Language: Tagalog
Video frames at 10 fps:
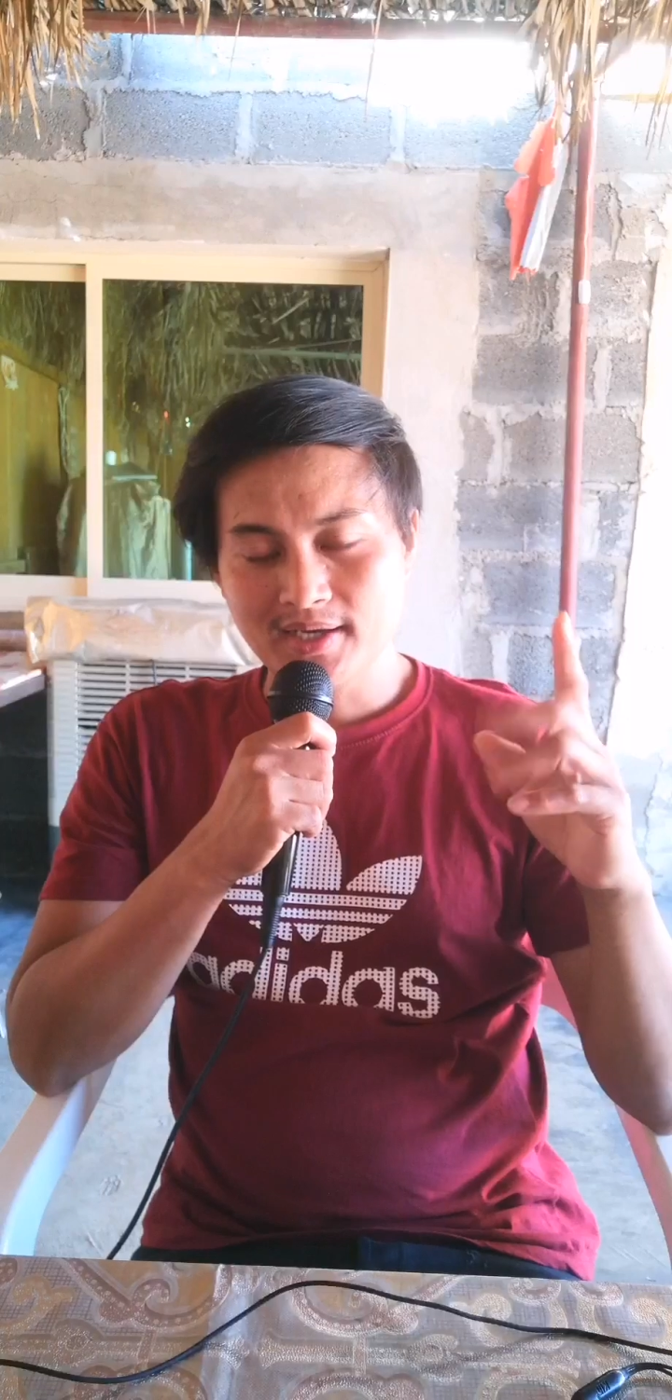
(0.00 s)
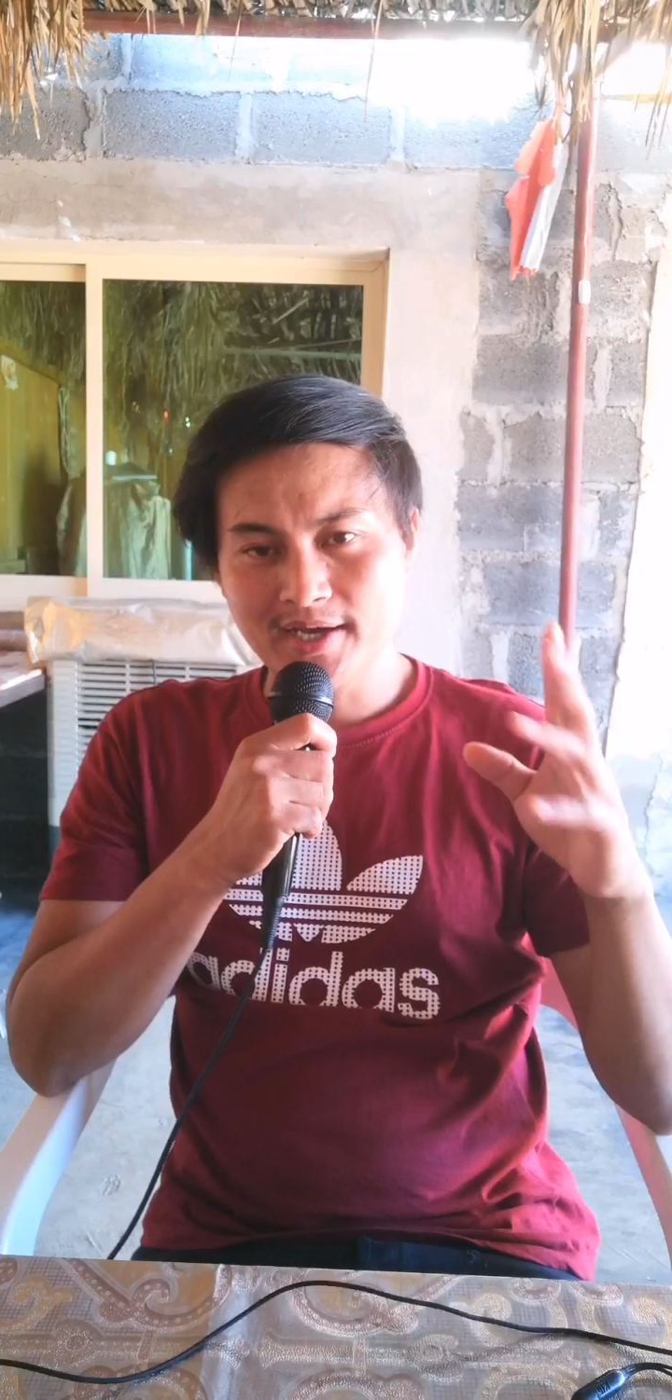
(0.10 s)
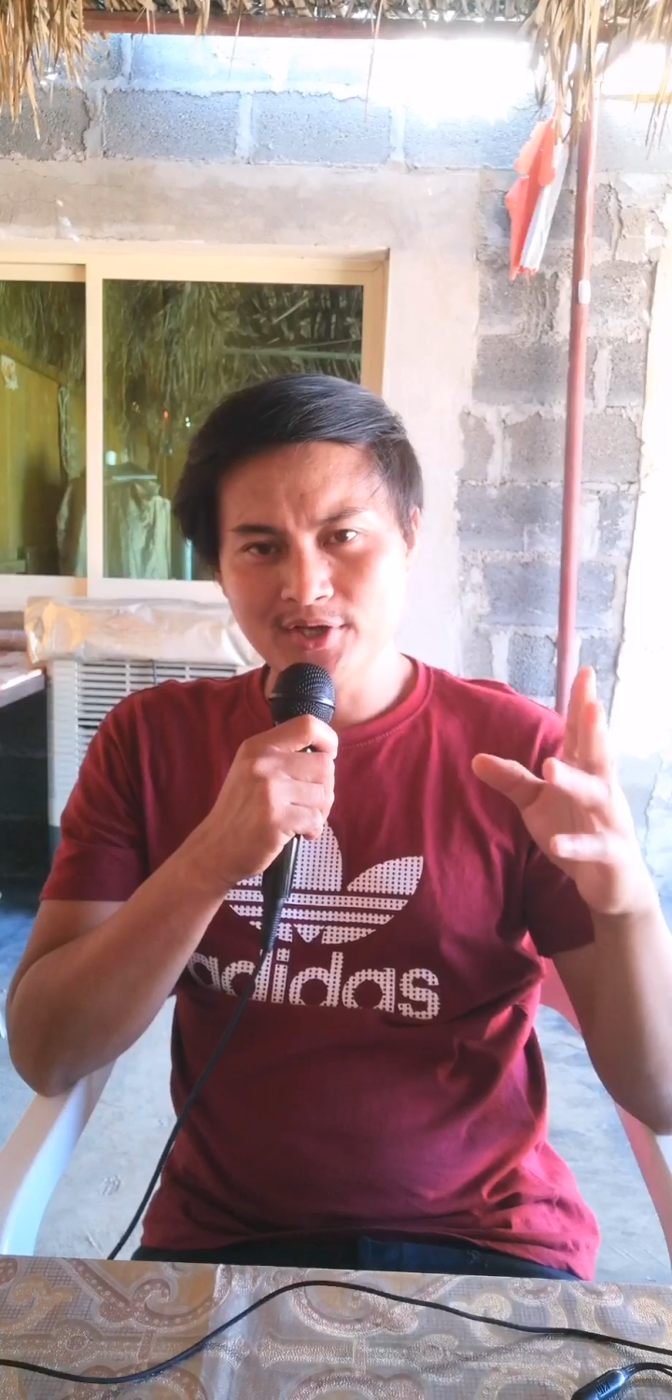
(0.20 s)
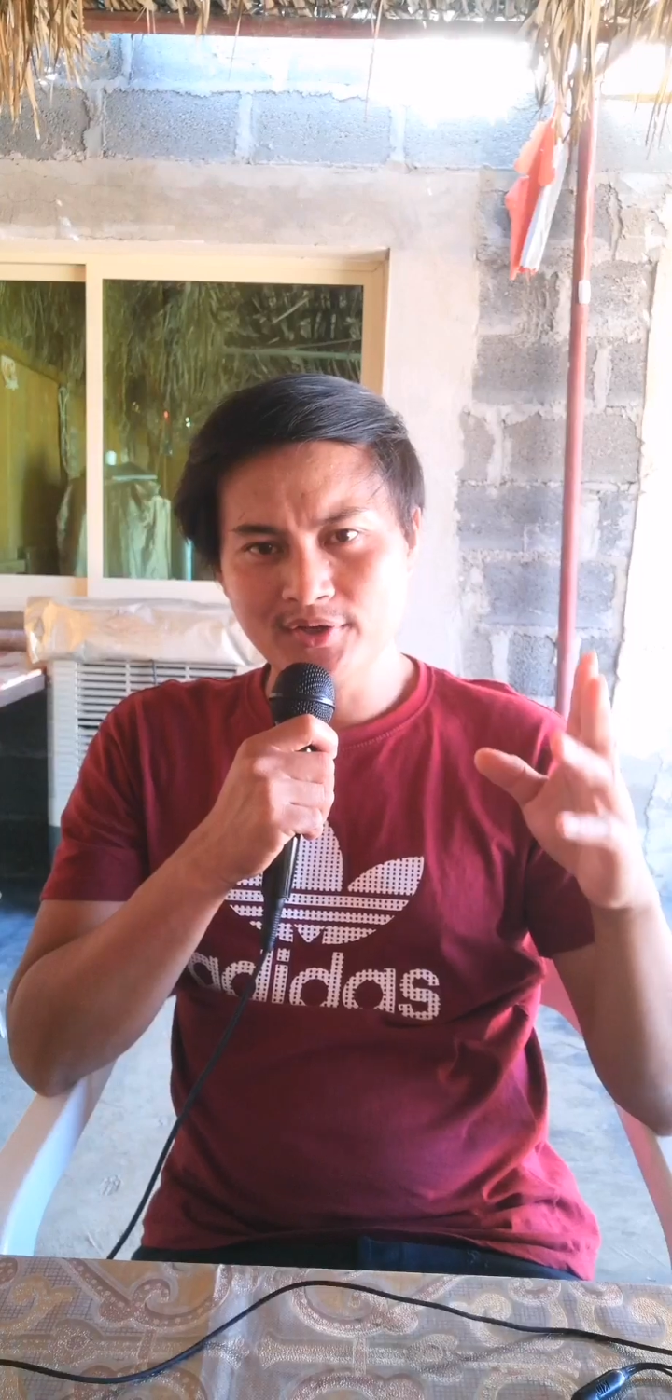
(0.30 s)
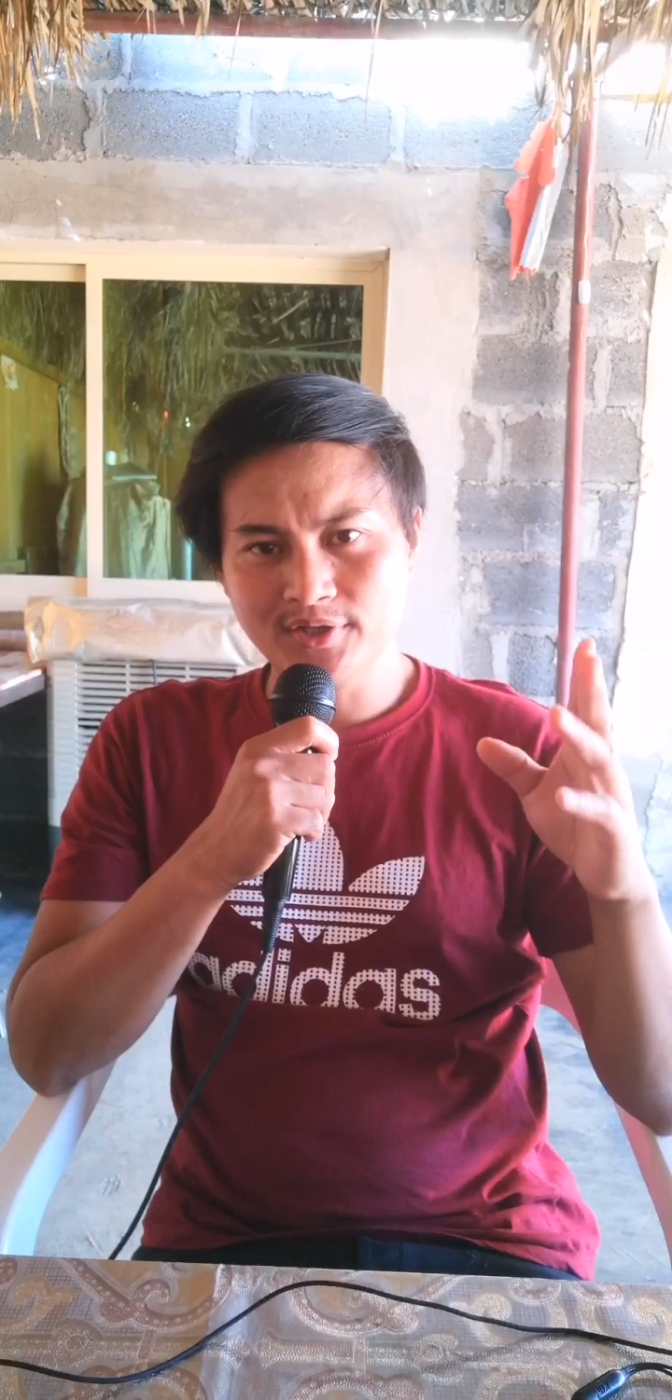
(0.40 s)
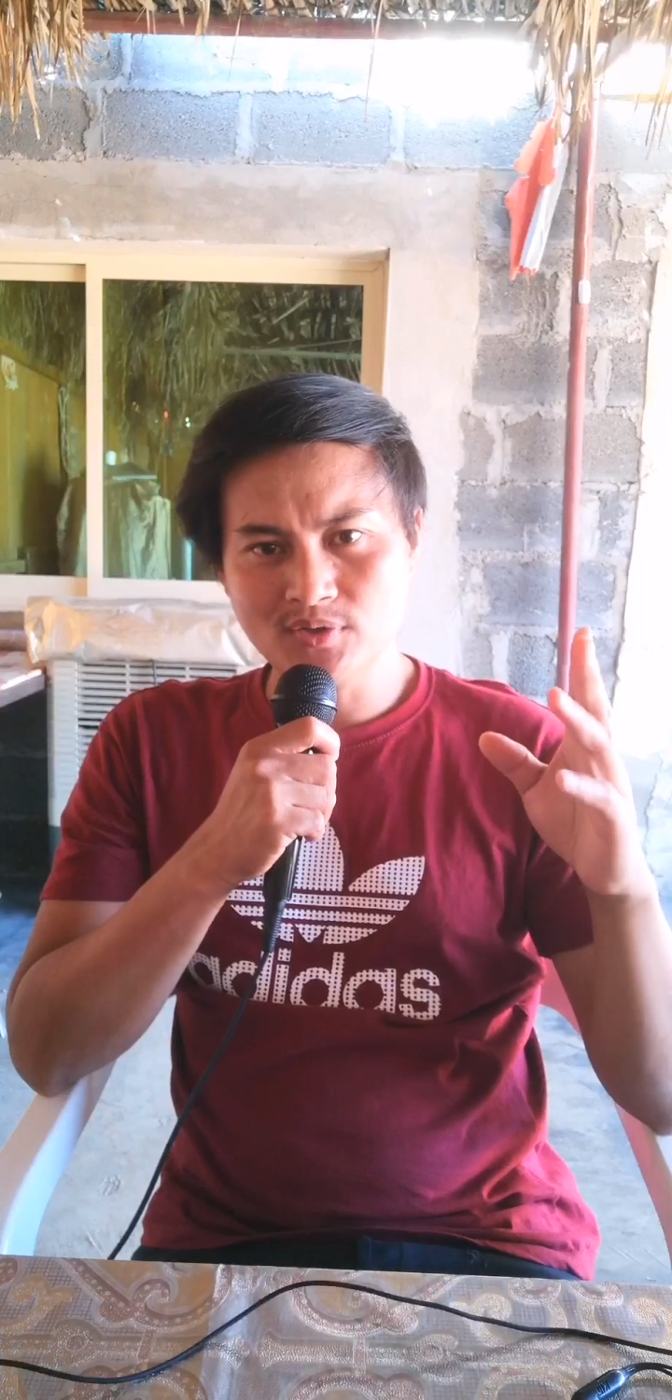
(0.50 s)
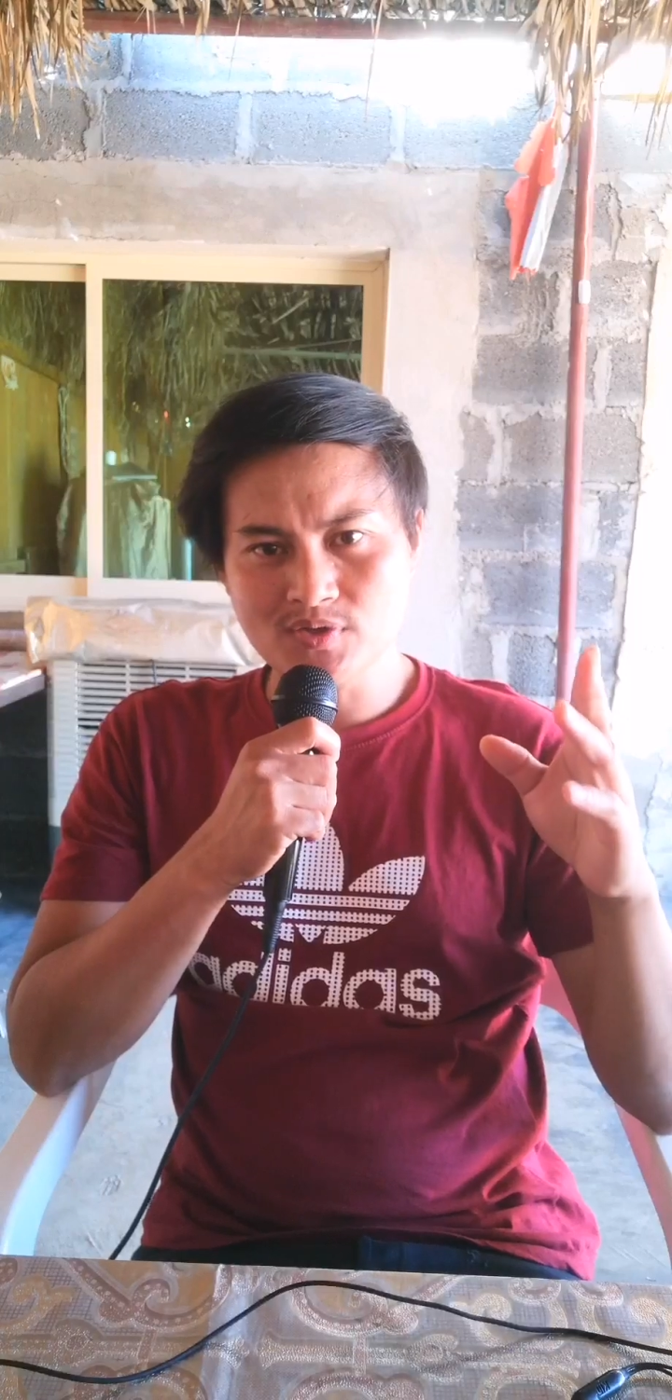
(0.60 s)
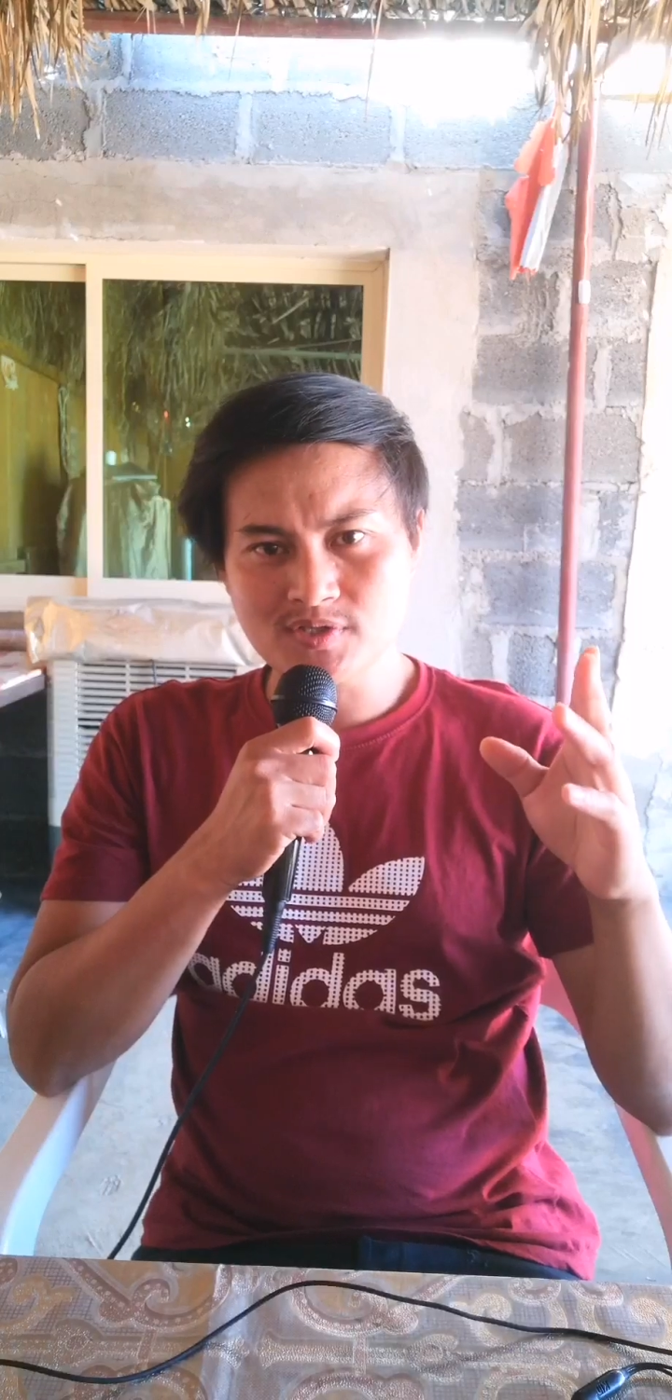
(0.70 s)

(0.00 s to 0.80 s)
Ngayon, itong